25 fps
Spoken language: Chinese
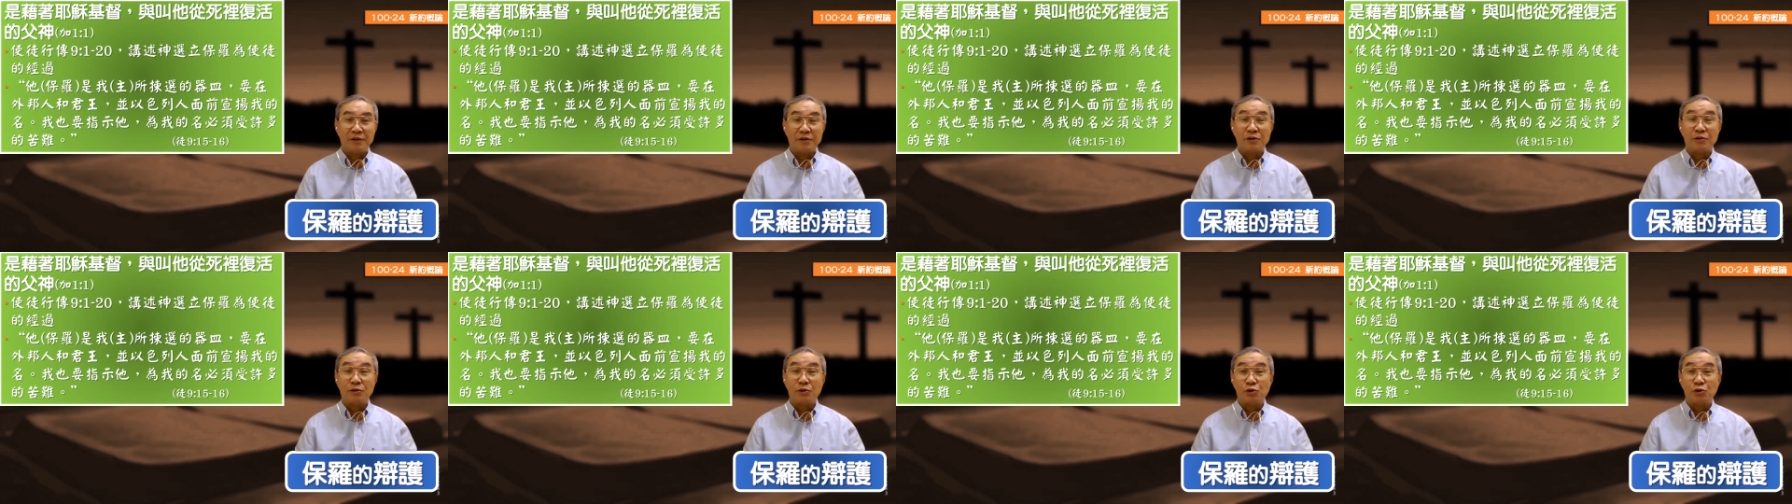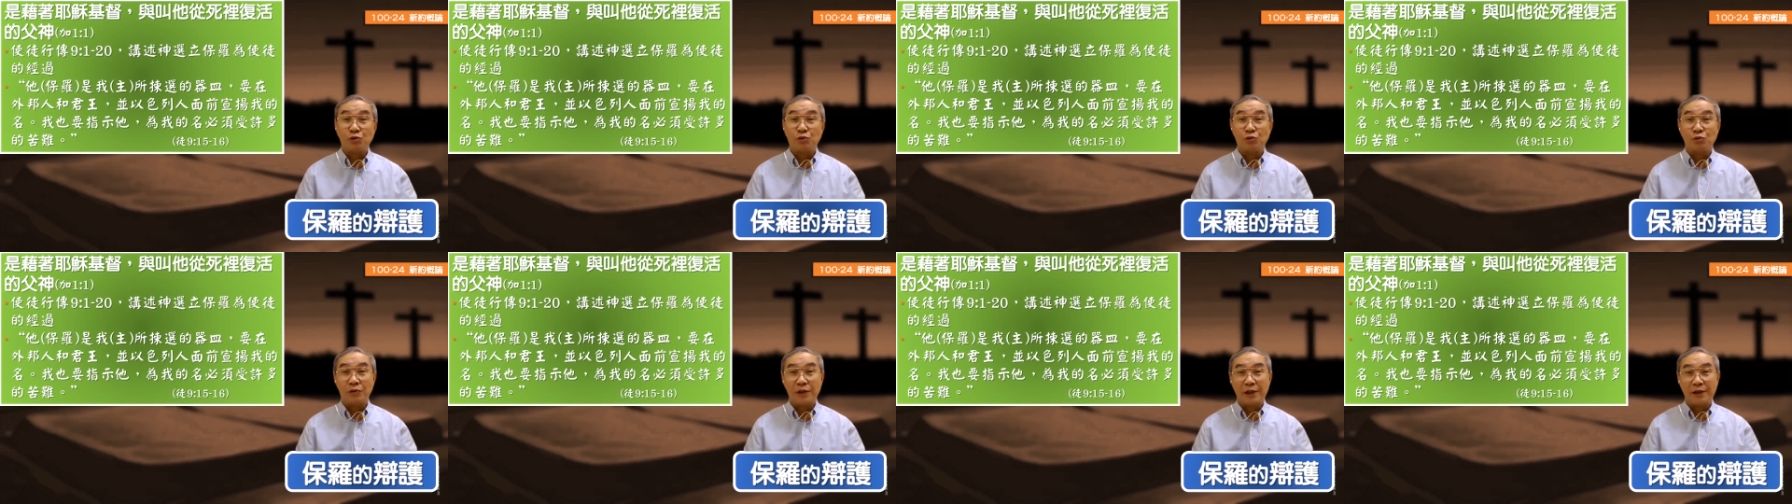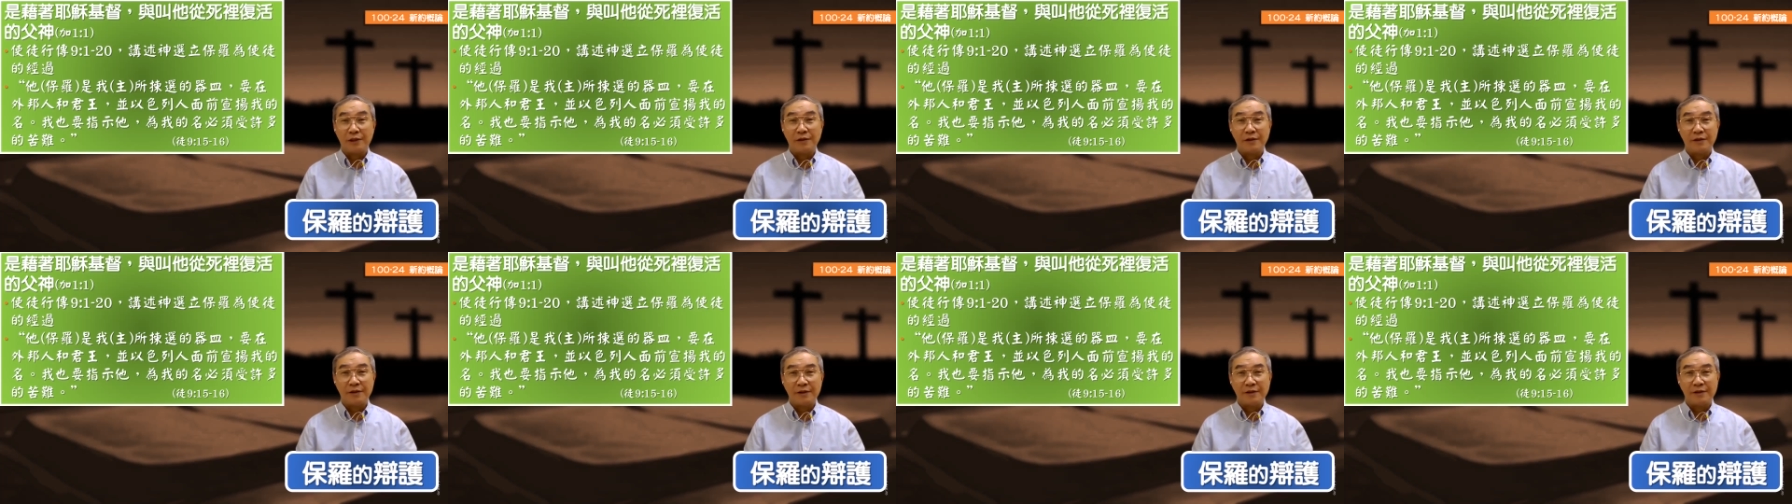就主了
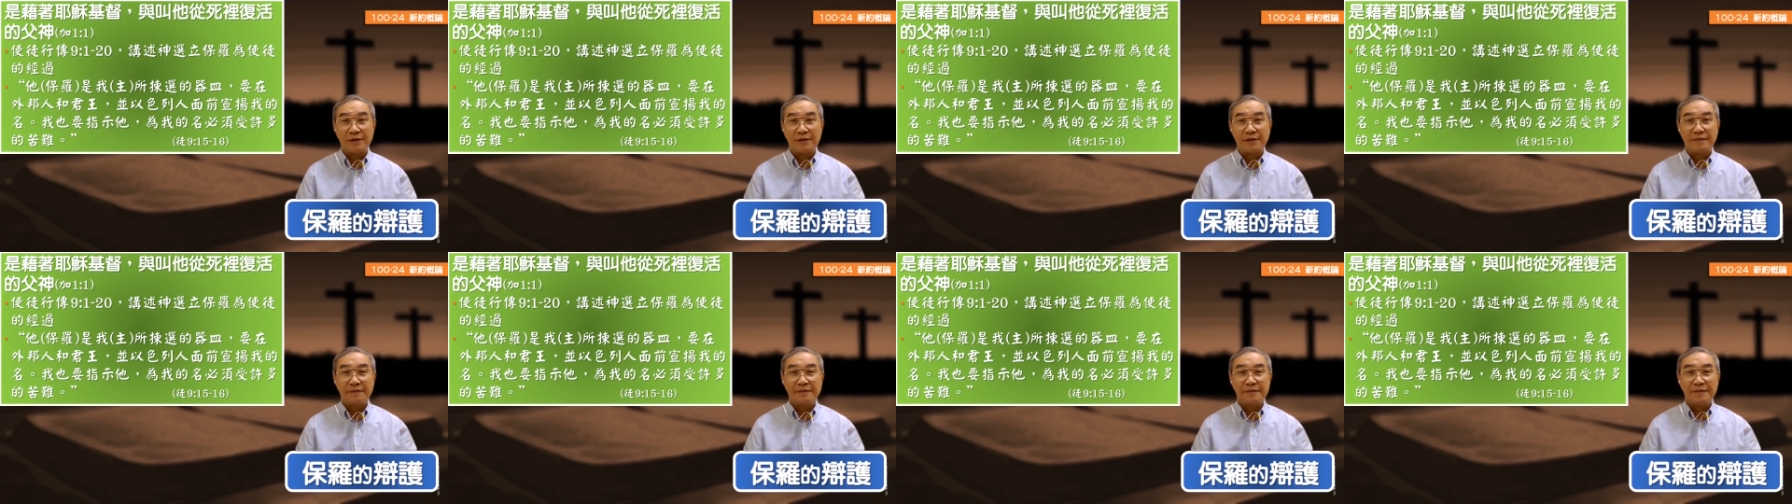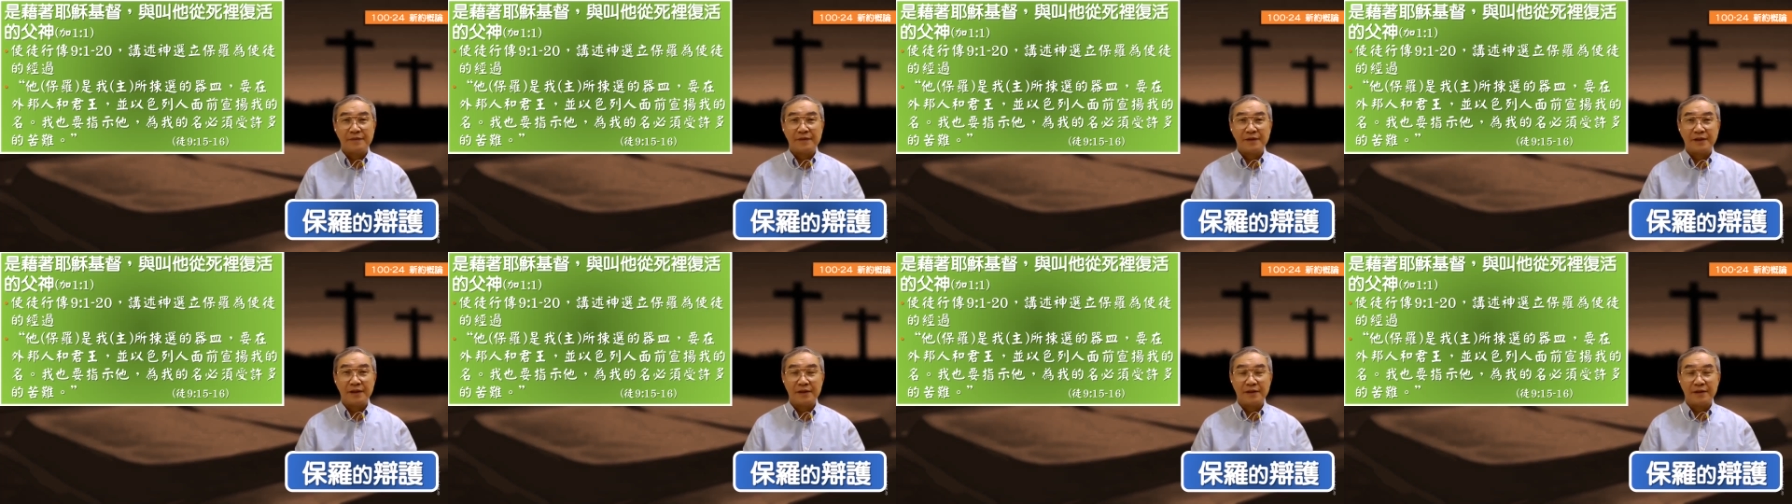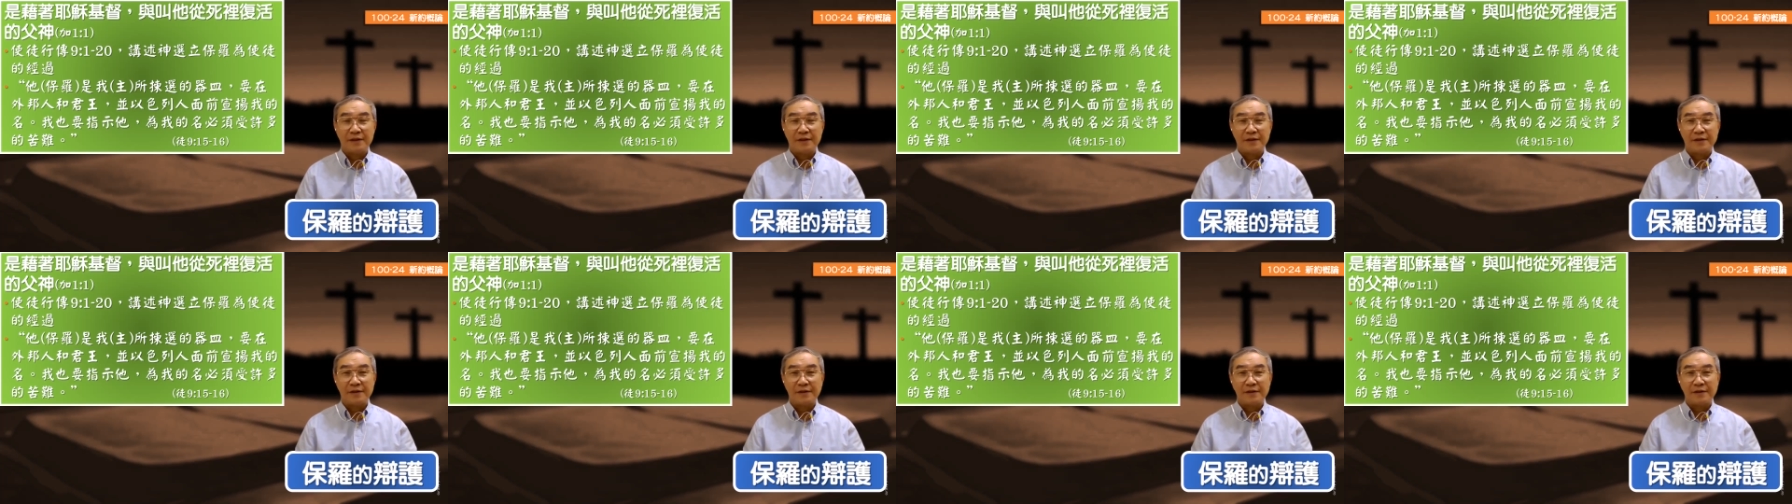啊
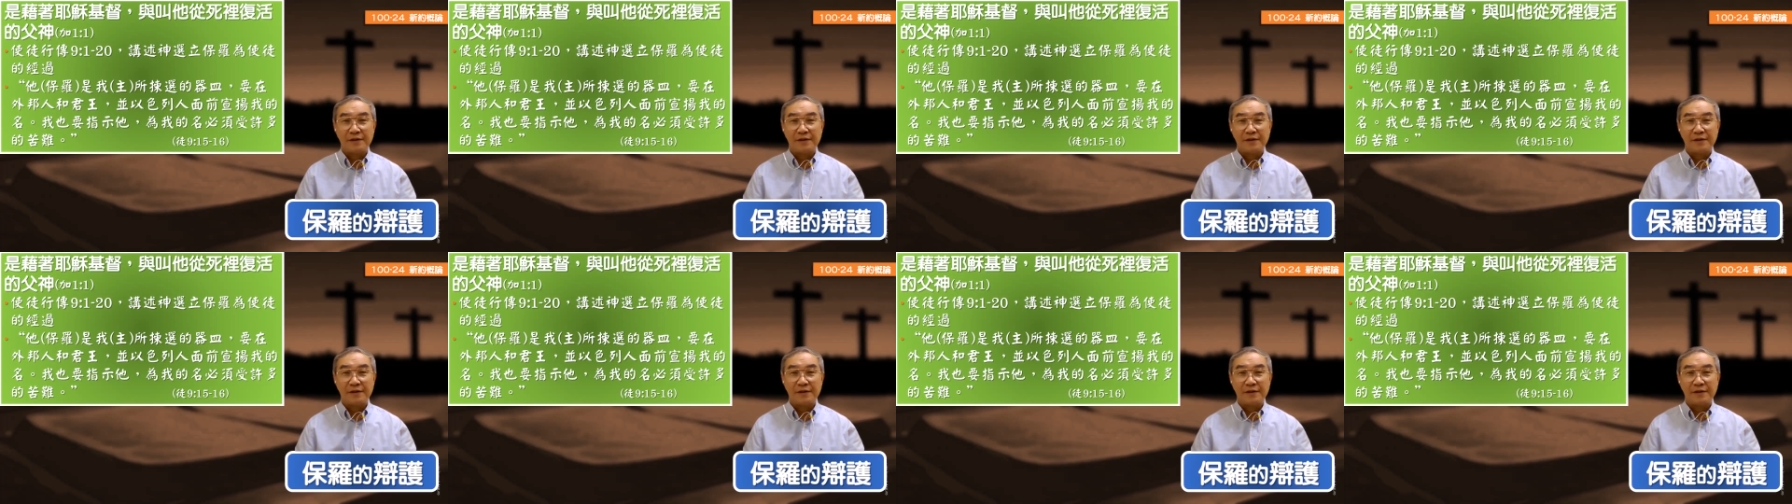啊！